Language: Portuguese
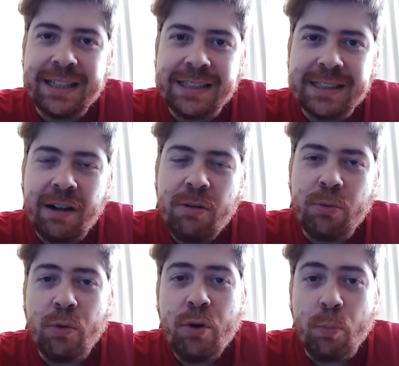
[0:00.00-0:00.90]

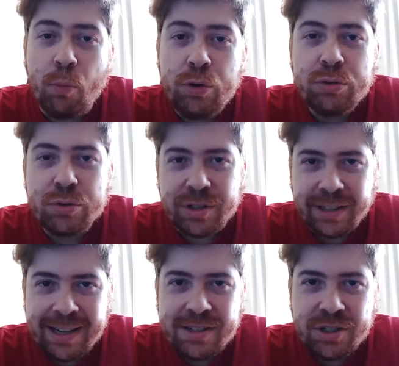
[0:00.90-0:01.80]
Então, muitos
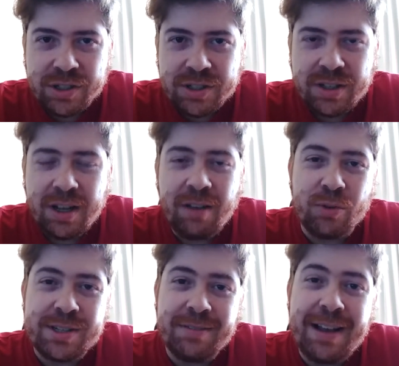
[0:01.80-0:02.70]
destes
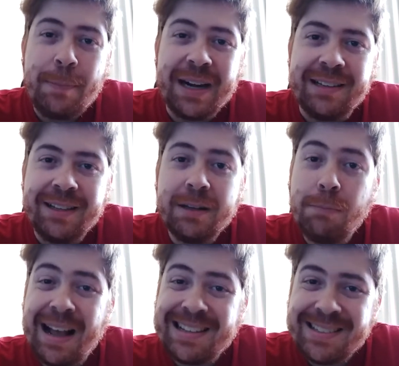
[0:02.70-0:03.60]
você vai aprender
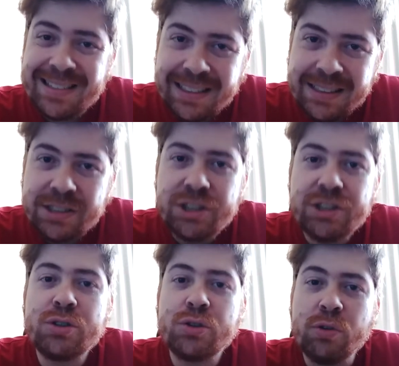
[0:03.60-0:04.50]
bastante
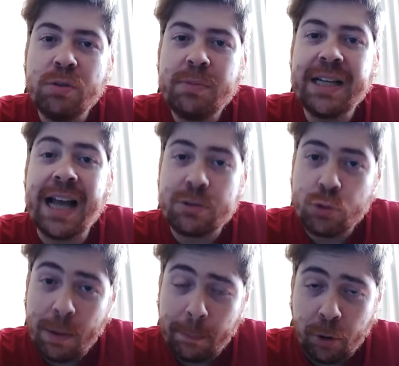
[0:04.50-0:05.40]
sobre a
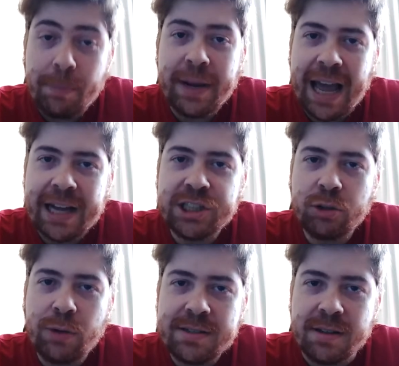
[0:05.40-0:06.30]
sua própria área de
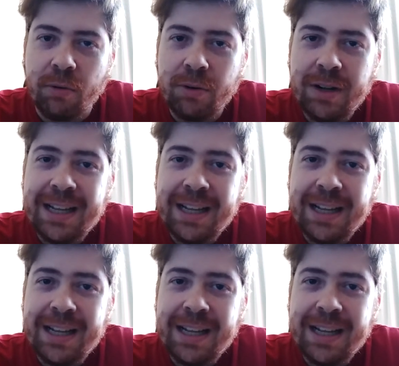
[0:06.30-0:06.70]
atuação.